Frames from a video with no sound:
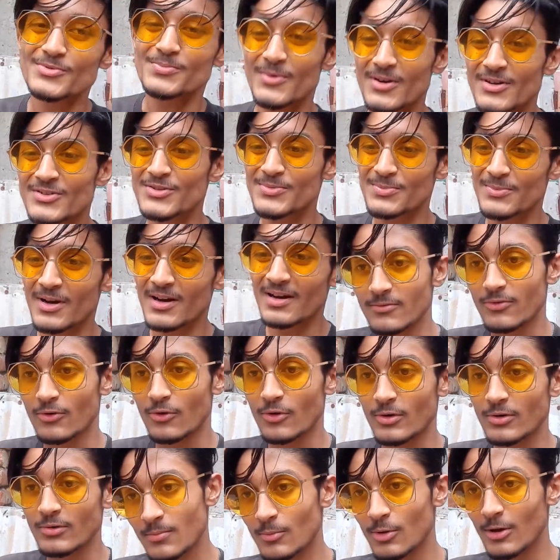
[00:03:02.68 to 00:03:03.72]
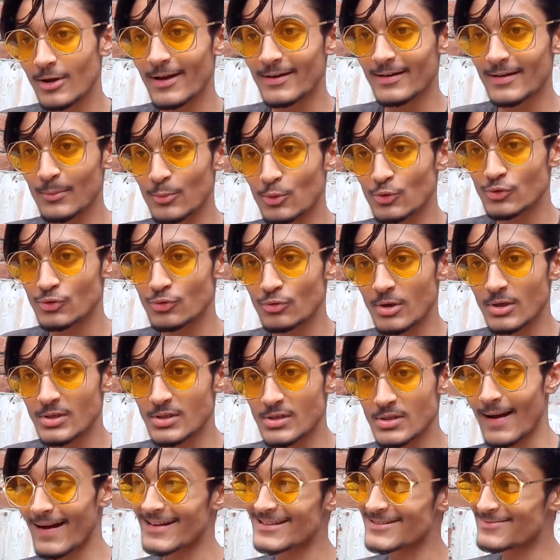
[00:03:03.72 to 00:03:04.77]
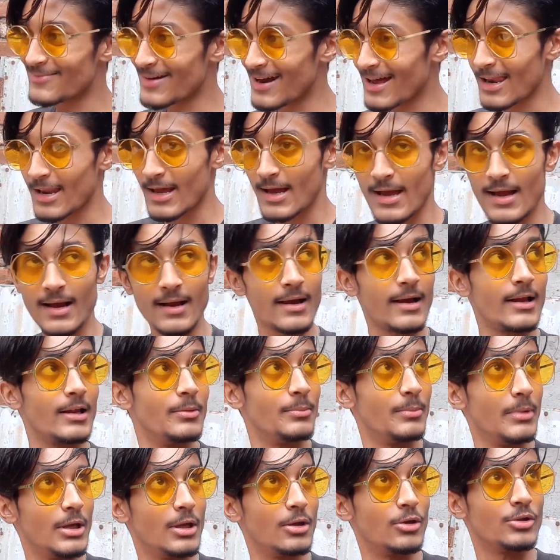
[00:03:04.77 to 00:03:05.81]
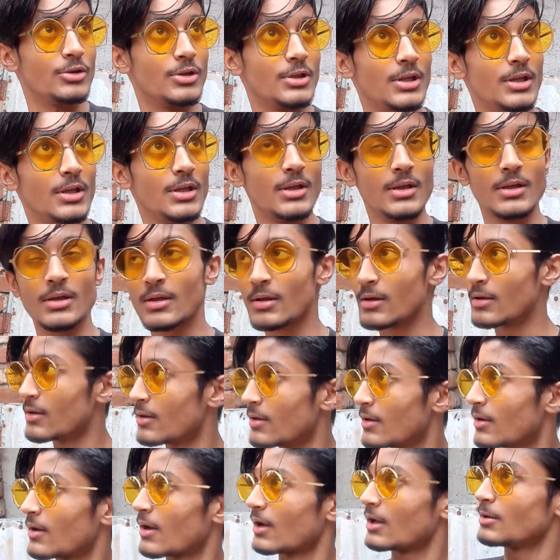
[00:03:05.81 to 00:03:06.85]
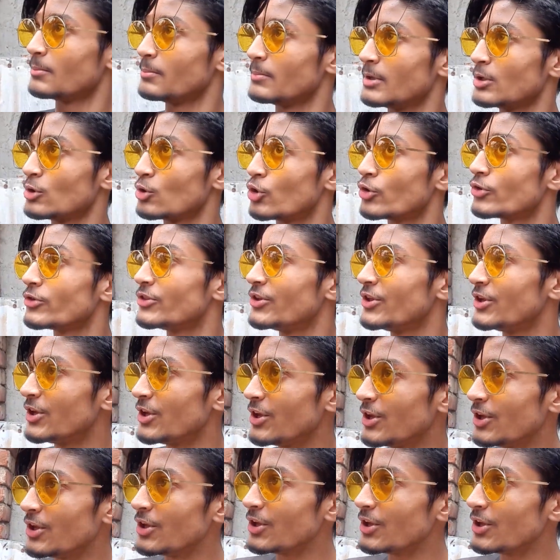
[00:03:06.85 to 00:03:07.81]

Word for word: চুপকার চুপকার ফোন বলে একটা বস্তু আছে আজ মালা কাল মিলতি কাল মিনতি